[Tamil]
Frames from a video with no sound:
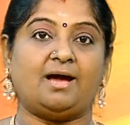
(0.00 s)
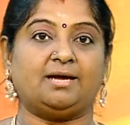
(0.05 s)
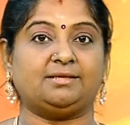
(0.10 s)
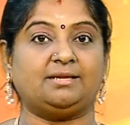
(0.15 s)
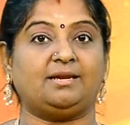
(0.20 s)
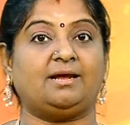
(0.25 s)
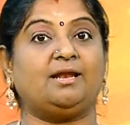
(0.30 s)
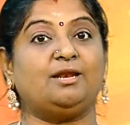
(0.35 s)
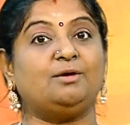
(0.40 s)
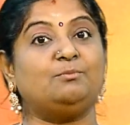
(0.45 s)

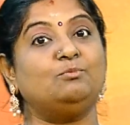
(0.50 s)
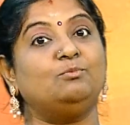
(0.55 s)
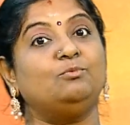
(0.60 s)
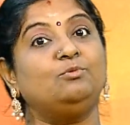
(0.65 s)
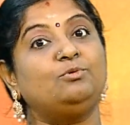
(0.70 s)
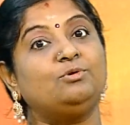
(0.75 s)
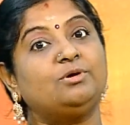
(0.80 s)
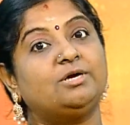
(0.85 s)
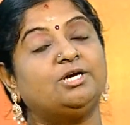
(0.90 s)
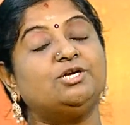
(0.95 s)
அதனால்
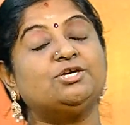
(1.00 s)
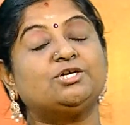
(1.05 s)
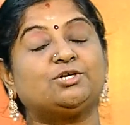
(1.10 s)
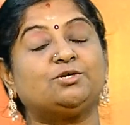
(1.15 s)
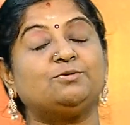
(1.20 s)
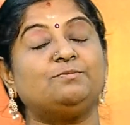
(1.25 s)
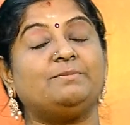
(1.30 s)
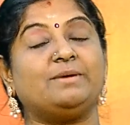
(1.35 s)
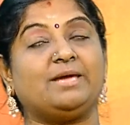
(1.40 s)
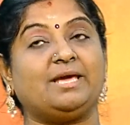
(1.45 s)

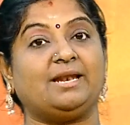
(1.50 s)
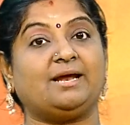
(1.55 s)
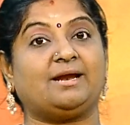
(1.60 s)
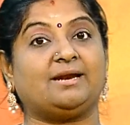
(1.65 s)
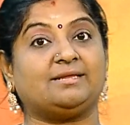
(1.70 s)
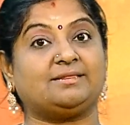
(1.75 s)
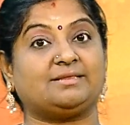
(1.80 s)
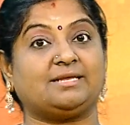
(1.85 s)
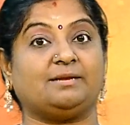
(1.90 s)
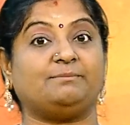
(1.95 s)
முருகனுக்கும்
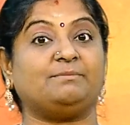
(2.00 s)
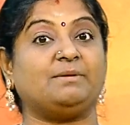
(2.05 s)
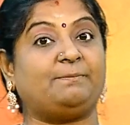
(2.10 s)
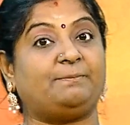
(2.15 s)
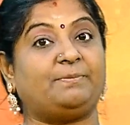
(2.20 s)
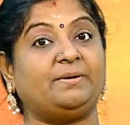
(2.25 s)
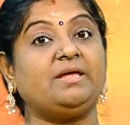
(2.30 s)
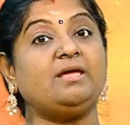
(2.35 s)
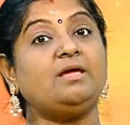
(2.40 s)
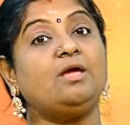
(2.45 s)
மேலான தலம்
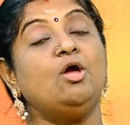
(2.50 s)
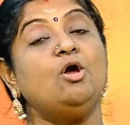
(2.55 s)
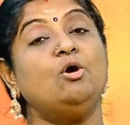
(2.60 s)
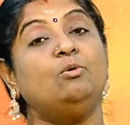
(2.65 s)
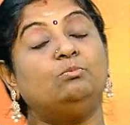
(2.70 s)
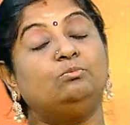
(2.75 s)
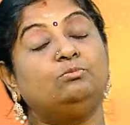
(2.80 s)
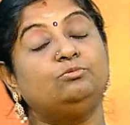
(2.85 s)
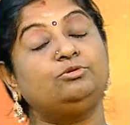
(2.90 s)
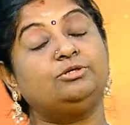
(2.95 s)
எப்படி
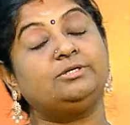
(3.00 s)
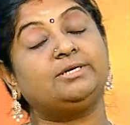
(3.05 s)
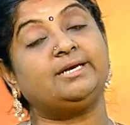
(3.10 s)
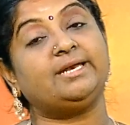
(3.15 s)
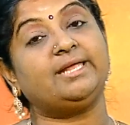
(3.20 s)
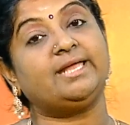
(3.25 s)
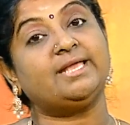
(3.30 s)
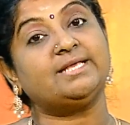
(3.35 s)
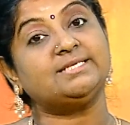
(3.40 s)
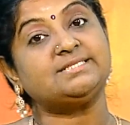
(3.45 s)

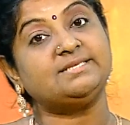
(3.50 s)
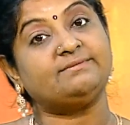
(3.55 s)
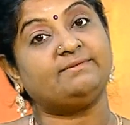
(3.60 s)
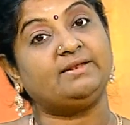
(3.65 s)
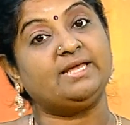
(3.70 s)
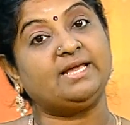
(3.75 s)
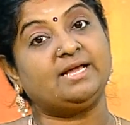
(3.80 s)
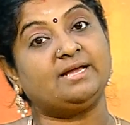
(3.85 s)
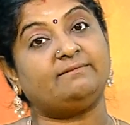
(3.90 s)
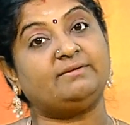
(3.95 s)
முருகனே
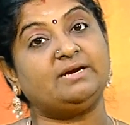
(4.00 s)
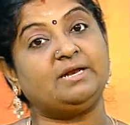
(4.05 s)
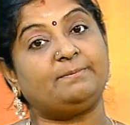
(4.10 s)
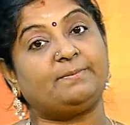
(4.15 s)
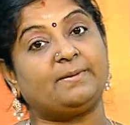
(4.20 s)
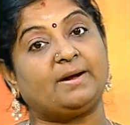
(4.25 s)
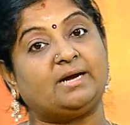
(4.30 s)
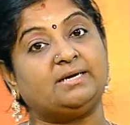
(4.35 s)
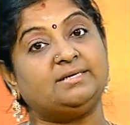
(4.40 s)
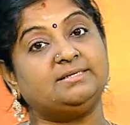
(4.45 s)
சிவலிங்க
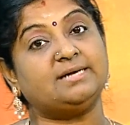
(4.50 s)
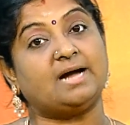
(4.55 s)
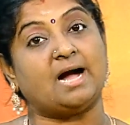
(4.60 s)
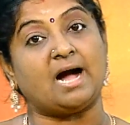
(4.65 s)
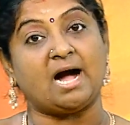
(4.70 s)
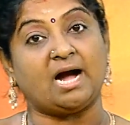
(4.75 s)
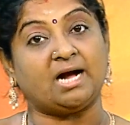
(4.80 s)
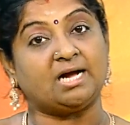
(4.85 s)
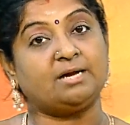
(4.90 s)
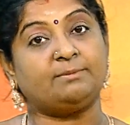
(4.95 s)
வழிபாடு
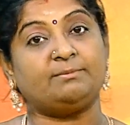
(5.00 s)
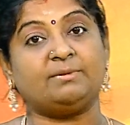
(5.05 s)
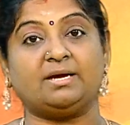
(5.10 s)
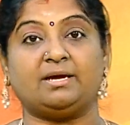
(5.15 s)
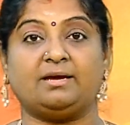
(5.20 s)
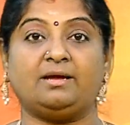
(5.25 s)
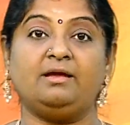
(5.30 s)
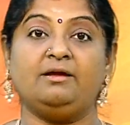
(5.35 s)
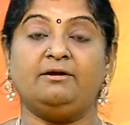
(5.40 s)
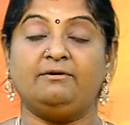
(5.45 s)
ஆகம
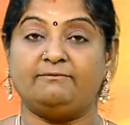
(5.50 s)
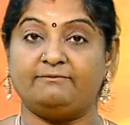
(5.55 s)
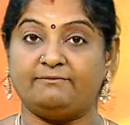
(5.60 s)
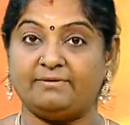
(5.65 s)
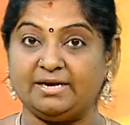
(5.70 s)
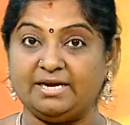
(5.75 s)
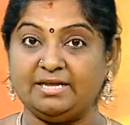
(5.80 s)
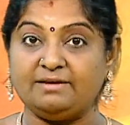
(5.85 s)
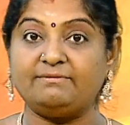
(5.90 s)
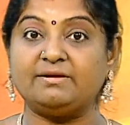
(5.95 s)

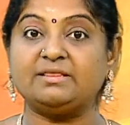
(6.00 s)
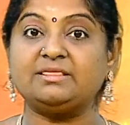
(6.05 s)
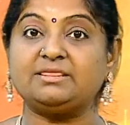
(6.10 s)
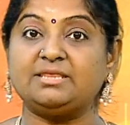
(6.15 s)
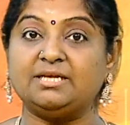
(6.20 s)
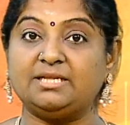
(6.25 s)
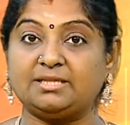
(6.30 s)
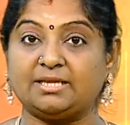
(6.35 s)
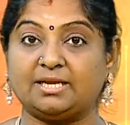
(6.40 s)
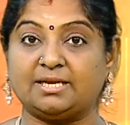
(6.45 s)

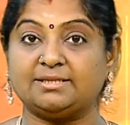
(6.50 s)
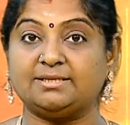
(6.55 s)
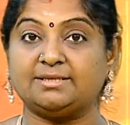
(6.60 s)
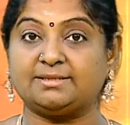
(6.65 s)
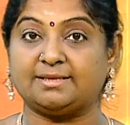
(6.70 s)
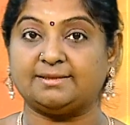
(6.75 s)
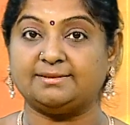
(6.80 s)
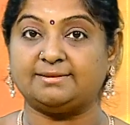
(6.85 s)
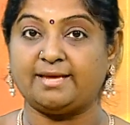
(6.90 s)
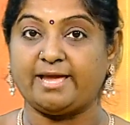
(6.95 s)
வடிவத்தில் தனது
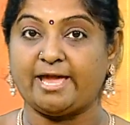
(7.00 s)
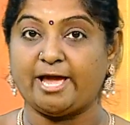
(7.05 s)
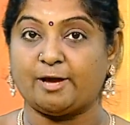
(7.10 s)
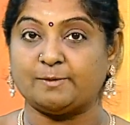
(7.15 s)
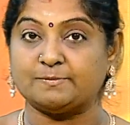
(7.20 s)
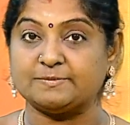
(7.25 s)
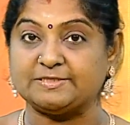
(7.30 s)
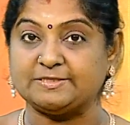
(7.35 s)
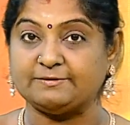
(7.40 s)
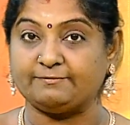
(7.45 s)

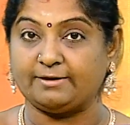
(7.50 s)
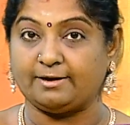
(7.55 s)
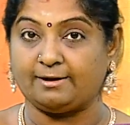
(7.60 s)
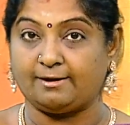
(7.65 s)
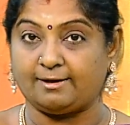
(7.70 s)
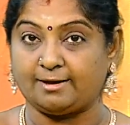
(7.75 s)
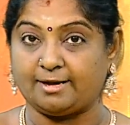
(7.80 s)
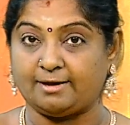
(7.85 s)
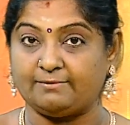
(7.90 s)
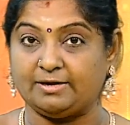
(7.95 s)
தந்தையாம்
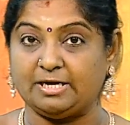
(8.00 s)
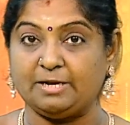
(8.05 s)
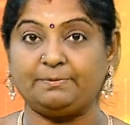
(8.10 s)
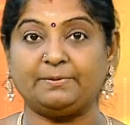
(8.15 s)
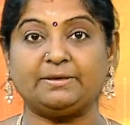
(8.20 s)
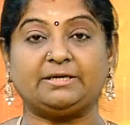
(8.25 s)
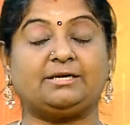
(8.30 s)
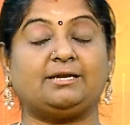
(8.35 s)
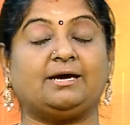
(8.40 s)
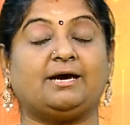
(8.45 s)
சிவனாரை
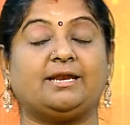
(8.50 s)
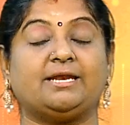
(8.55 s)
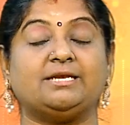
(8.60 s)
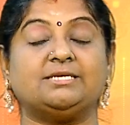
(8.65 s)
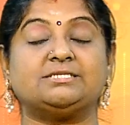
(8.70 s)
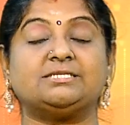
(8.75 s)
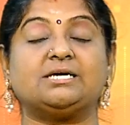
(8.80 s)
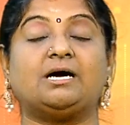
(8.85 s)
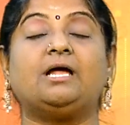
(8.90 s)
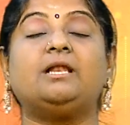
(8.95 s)
வழிபட்டார்
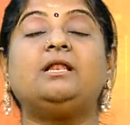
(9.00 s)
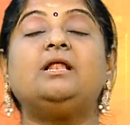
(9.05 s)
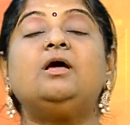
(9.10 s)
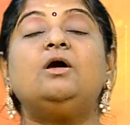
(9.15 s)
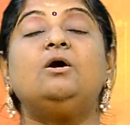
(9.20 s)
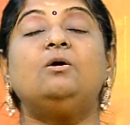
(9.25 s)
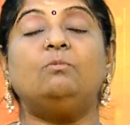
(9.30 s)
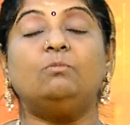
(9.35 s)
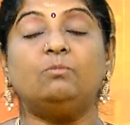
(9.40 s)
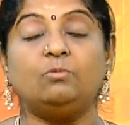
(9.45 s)
என்றால்
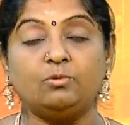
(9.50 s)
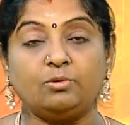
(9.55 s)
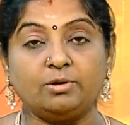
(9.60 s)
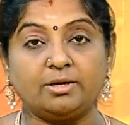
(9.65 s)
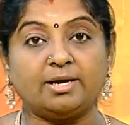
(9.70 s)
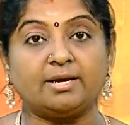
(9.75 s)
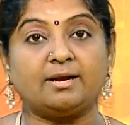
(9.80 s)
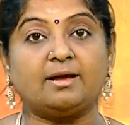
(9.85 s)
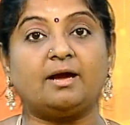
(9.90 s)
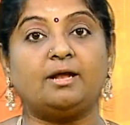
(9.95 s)

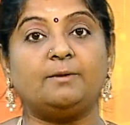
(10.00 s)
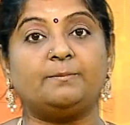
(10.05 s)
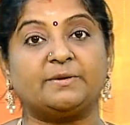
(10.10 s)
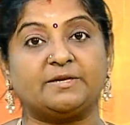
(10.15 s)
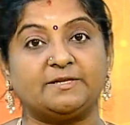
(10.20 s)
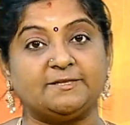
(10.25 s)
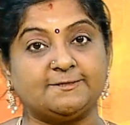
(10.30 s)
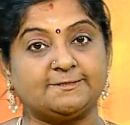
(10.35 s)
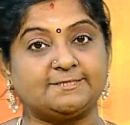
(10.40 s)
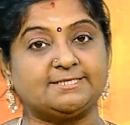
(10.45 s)
முருகனால்
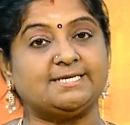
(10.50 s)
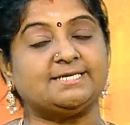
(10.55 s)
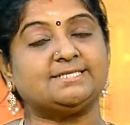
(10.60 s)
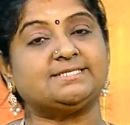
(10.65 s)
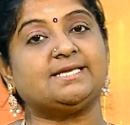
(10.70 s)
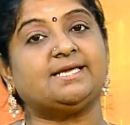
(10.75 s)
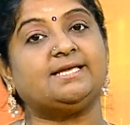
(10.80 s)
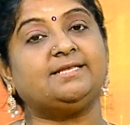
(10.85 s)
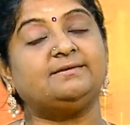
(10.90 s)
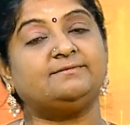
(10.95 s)
பிரதிஷ்டை
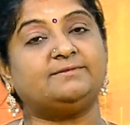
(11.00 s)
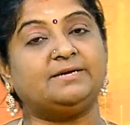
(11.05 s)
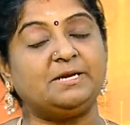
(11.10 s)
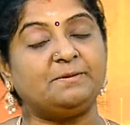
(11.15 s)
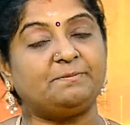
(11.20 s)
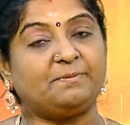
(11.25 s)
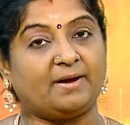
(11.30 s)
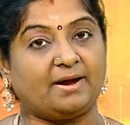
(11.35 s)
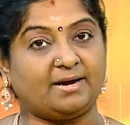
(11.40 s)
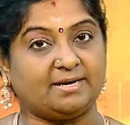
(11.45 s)
செய்து
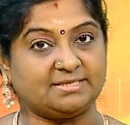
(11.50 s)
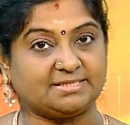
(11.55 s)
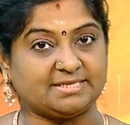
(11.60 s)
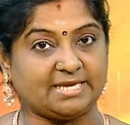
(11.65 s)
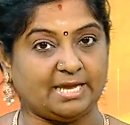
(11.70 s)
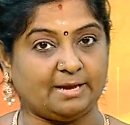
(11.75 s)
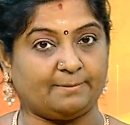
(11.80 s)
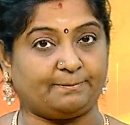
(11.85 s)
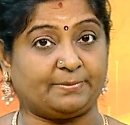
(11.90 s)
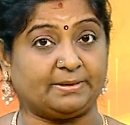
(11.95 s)
வழிபாடு
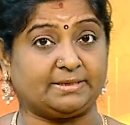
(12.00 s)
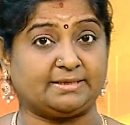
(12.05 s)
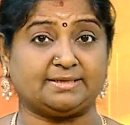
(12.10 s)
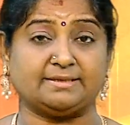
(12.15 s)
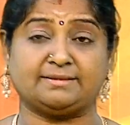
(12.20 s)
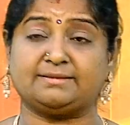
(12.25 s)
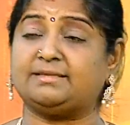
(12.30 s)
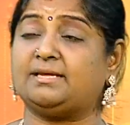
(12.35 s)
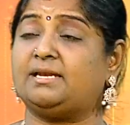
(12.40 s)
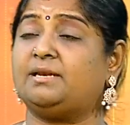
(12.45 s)

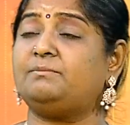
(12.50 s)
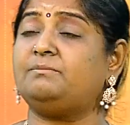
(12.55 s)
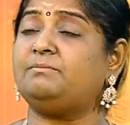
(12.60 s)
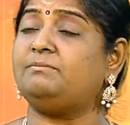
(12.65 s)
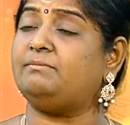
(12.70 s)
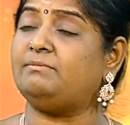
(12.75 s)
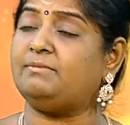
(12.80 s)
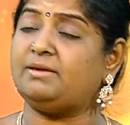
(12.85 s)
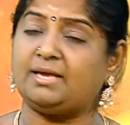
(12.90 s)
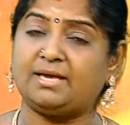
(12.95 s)
செய்யப்பட்ட தலம்
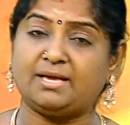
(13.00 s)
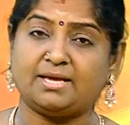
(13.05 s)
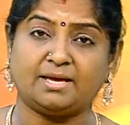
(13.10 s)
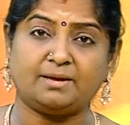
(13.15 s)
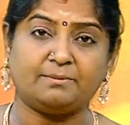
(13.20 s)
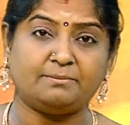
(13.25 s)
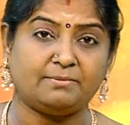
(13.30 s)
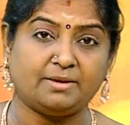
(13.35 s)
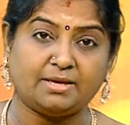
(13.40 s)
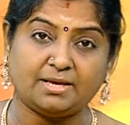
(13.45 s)
மிக
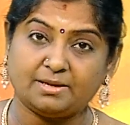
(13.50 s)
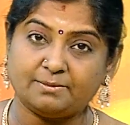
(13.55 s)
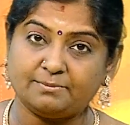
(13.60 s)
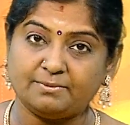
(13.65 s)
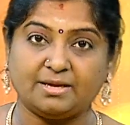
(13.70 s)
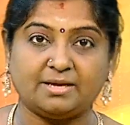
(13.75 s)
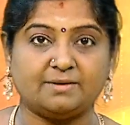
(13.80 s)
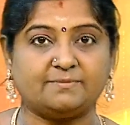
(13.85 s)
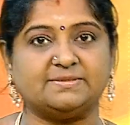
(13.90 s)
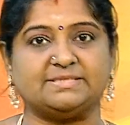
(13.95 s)
மிக
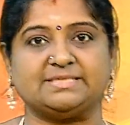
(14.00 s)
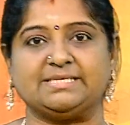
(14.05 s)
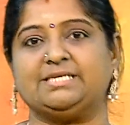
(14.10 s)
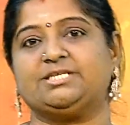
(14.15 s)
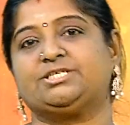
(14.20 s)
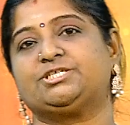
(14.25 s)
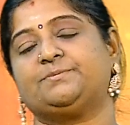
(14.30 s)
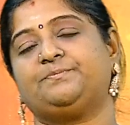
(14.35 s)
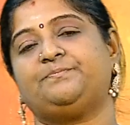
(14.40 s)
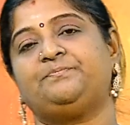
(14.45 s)
மிக
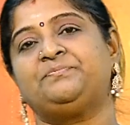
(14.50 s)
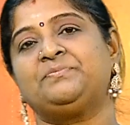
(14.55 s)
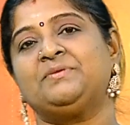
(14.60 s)
விசேஷம்